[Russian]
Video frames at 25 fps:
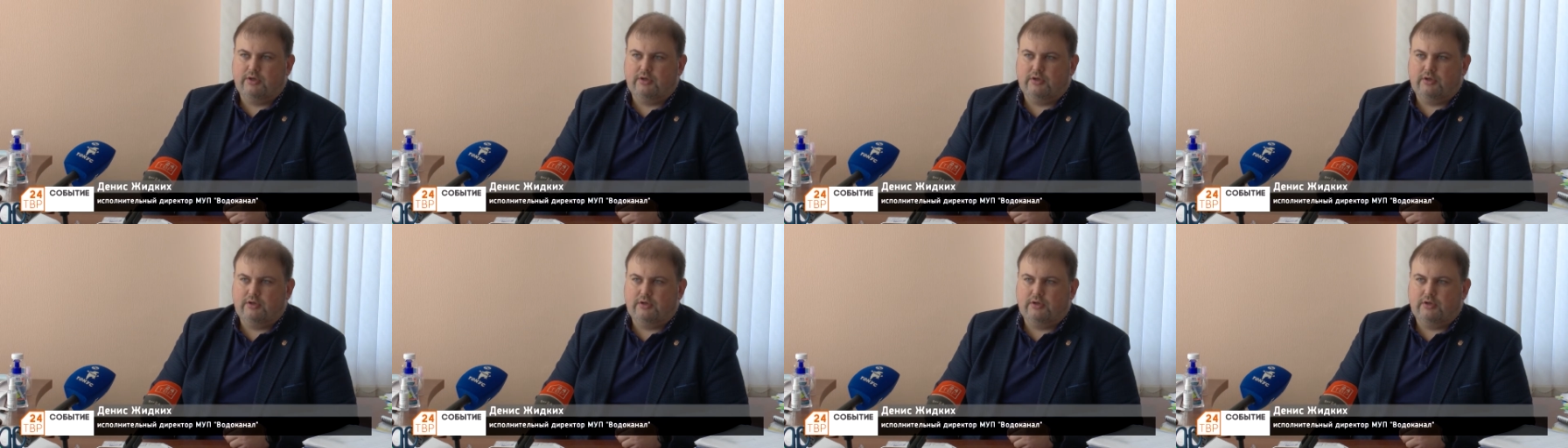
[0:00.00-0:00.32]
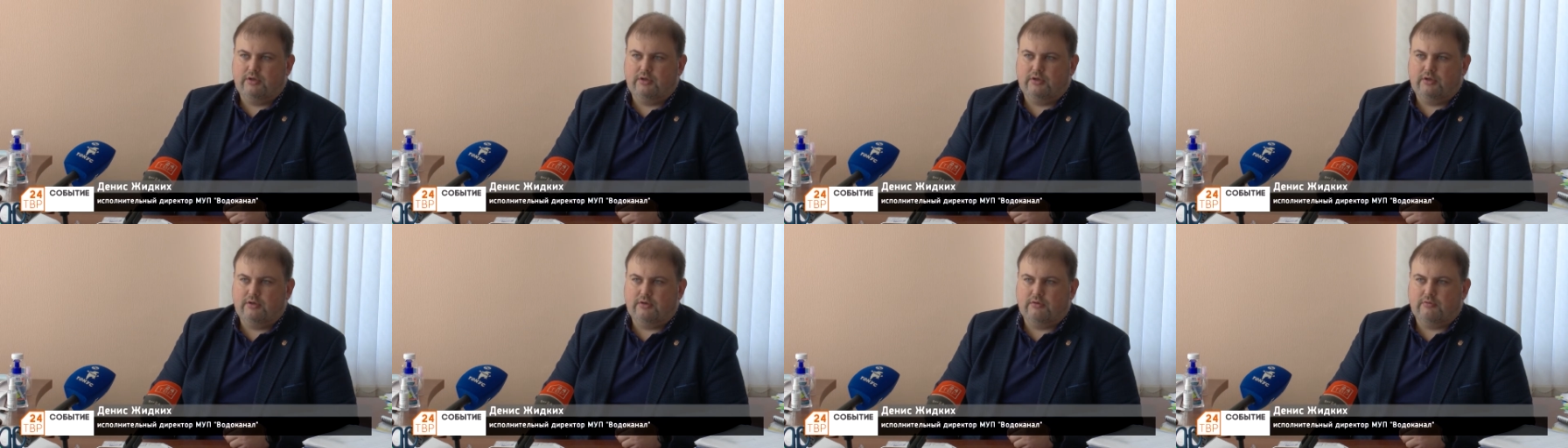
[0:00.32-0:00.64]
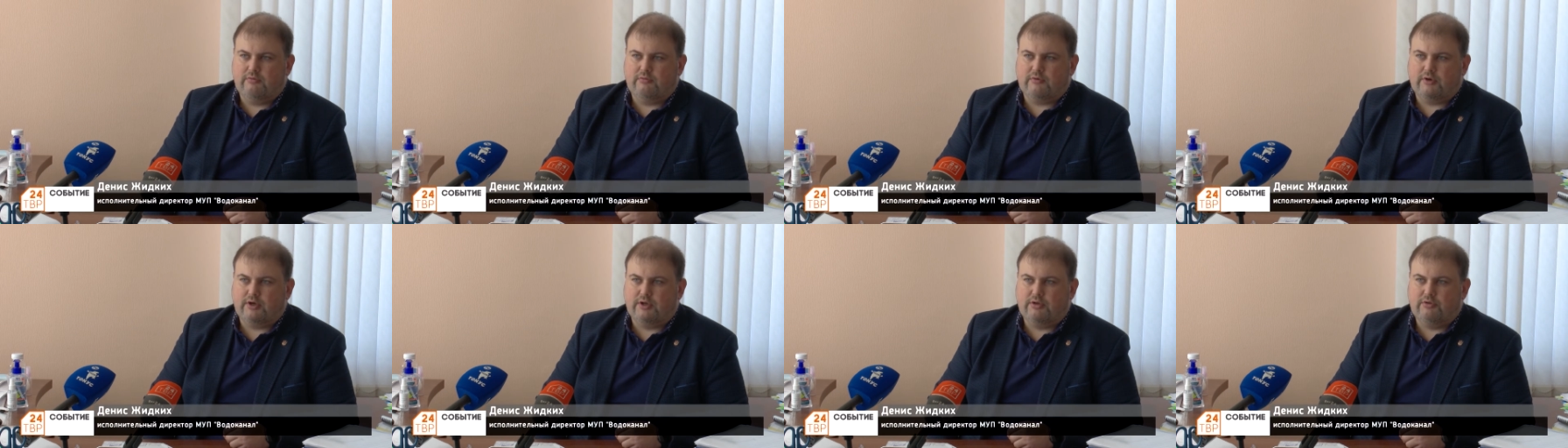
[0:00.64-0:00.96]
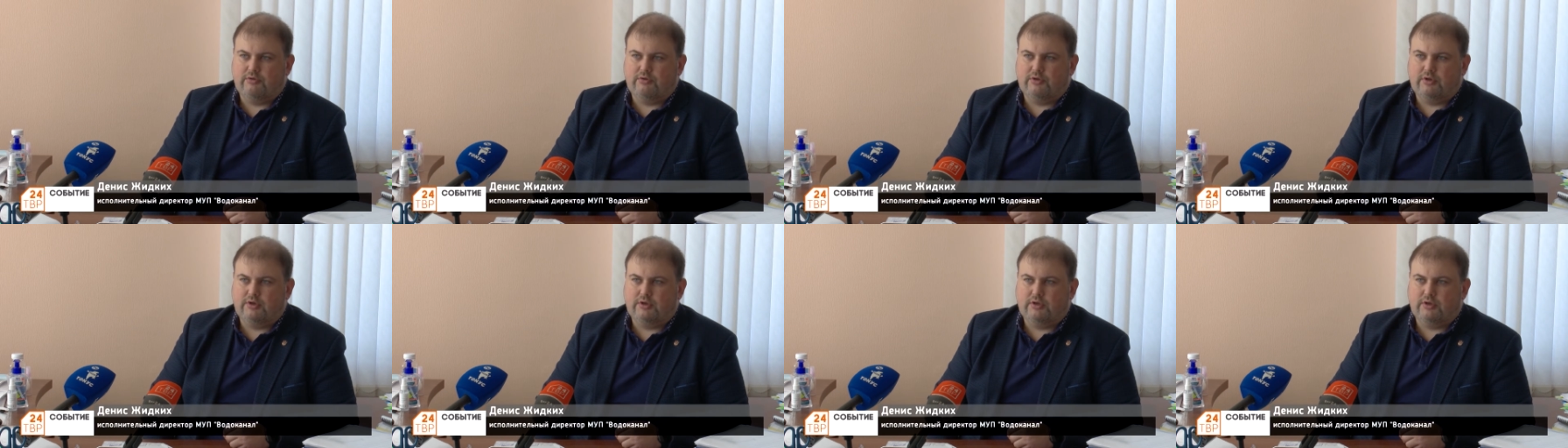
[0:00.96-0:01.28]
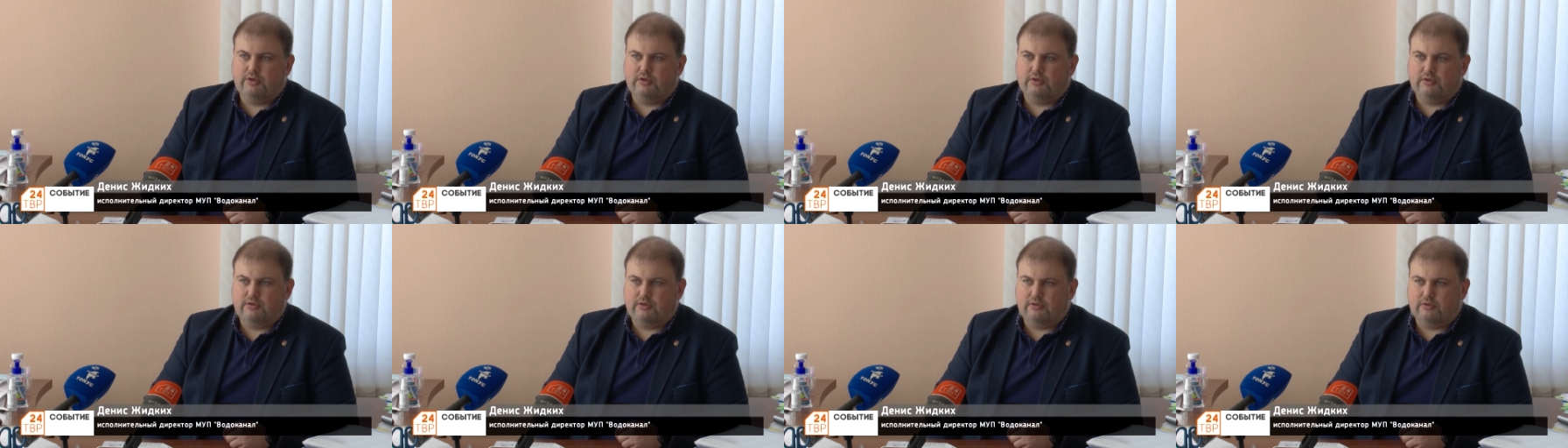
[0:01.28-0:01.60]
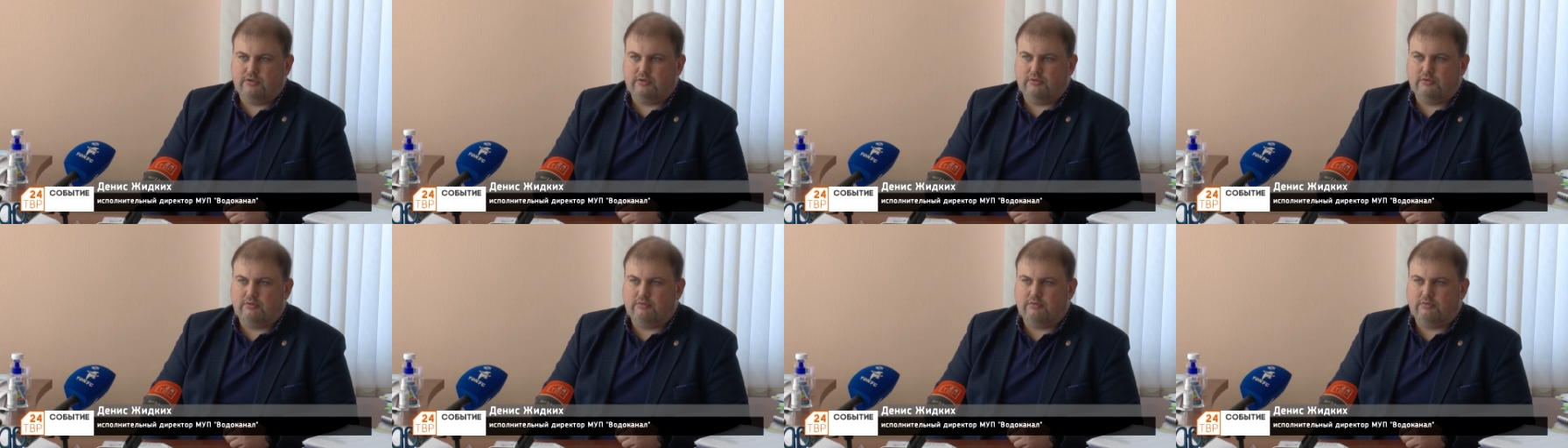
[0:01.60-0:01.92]
И в районе
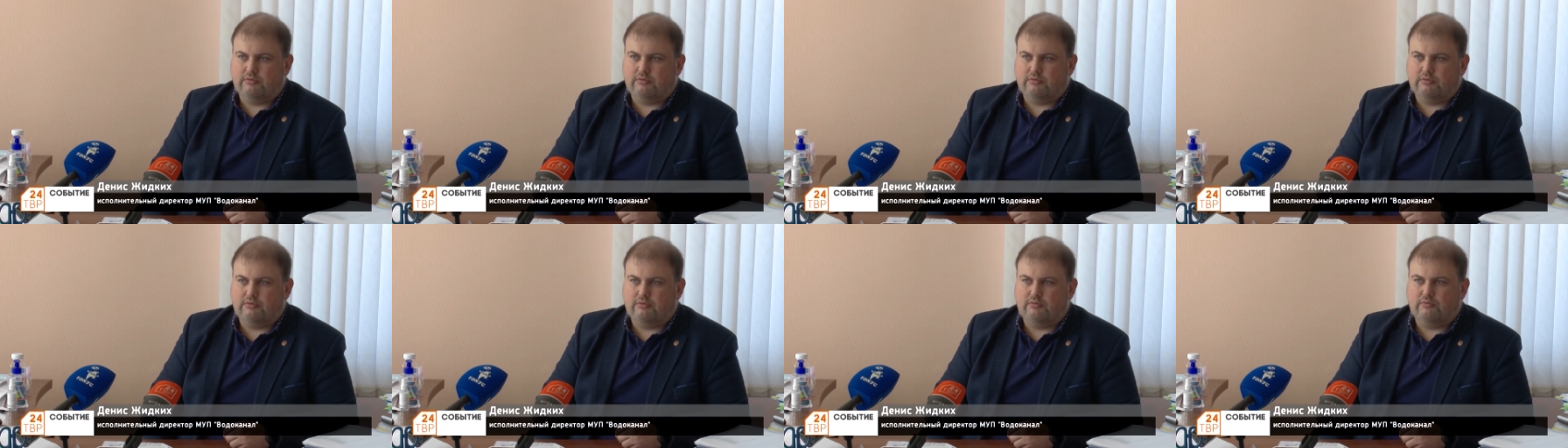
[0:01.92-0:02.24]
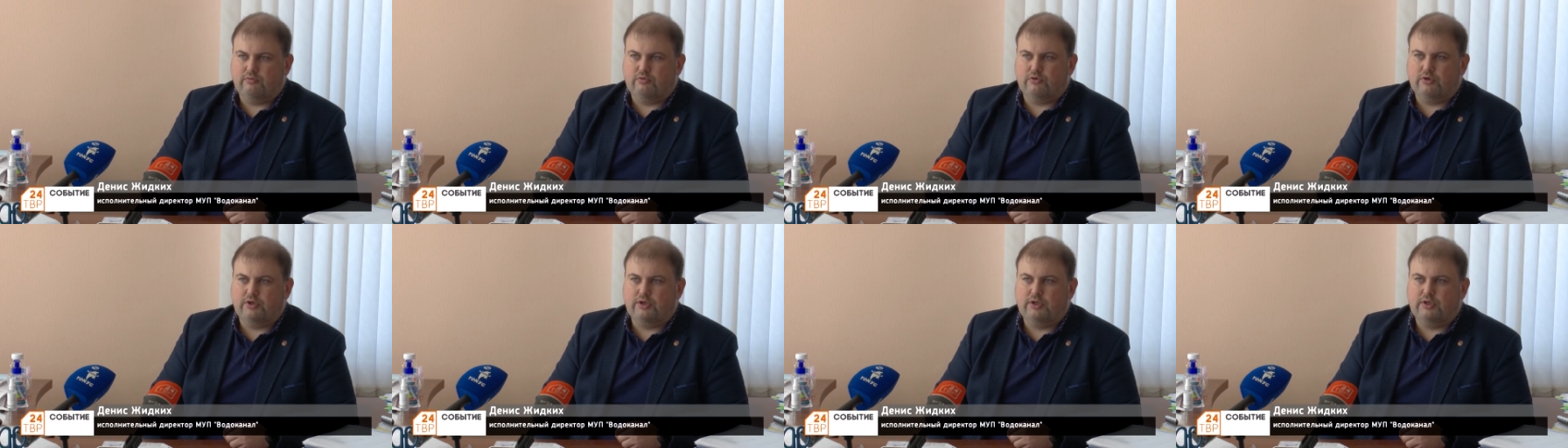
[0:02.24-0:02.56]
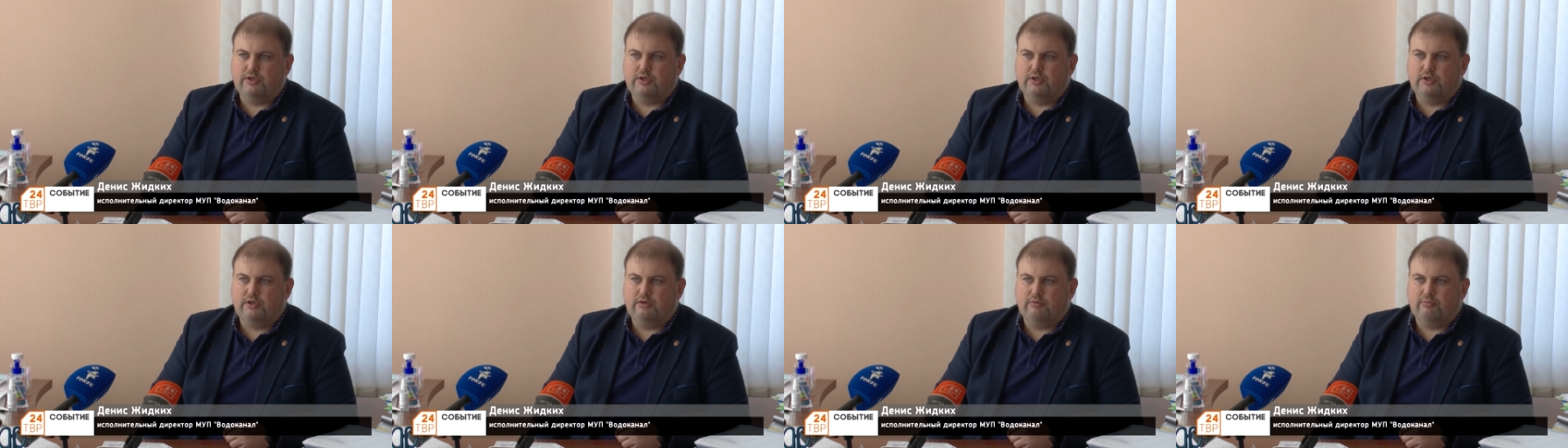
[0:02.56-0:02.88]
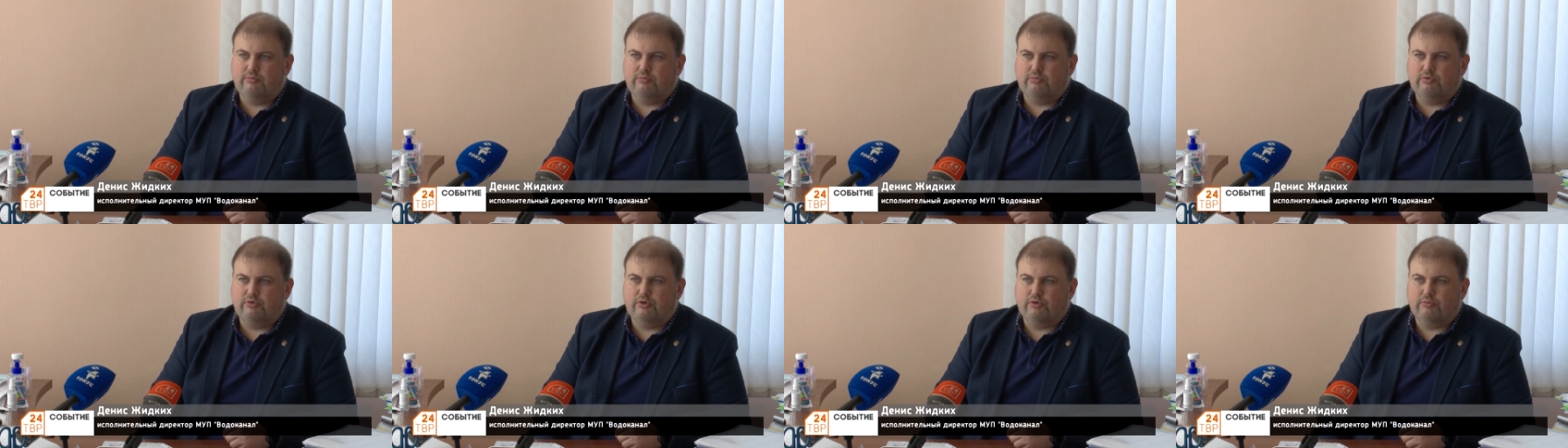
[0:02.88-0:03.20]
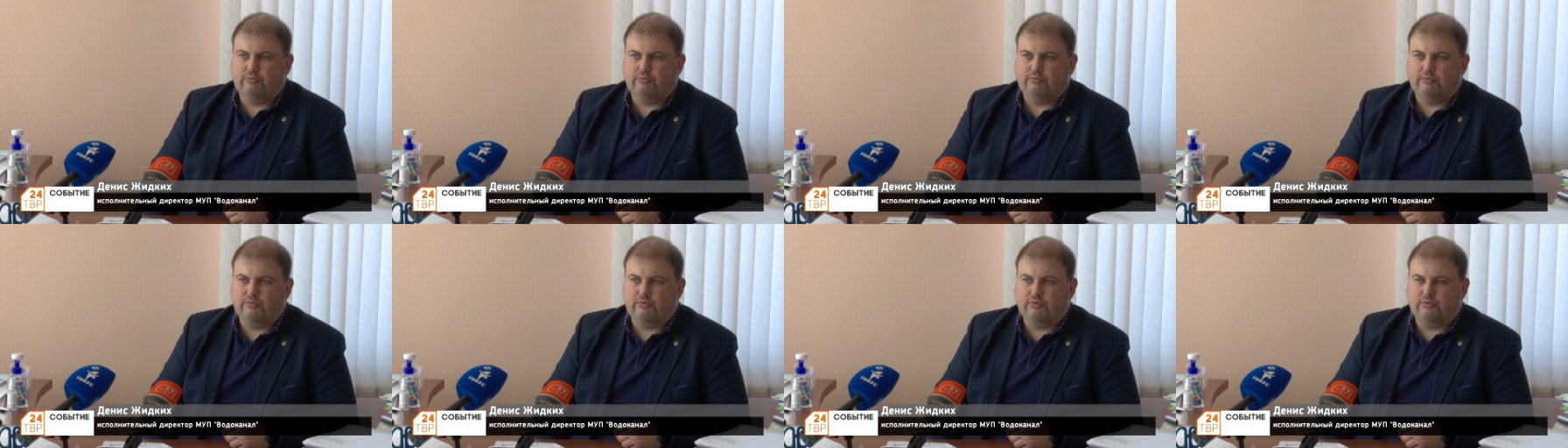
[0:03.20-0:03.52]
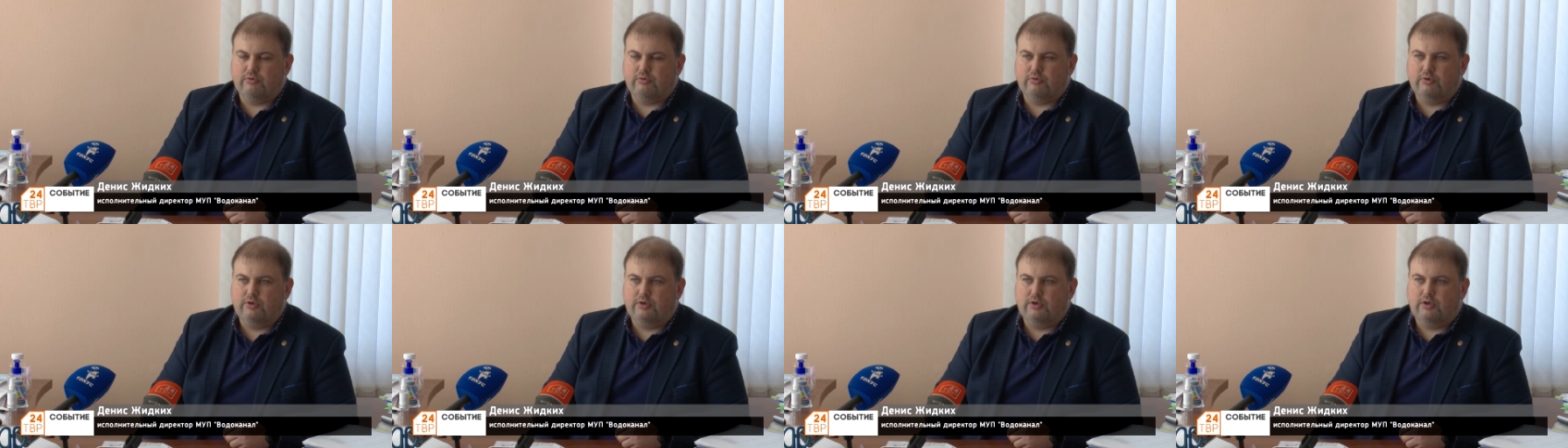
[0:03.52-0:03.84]
где-то двух недель будем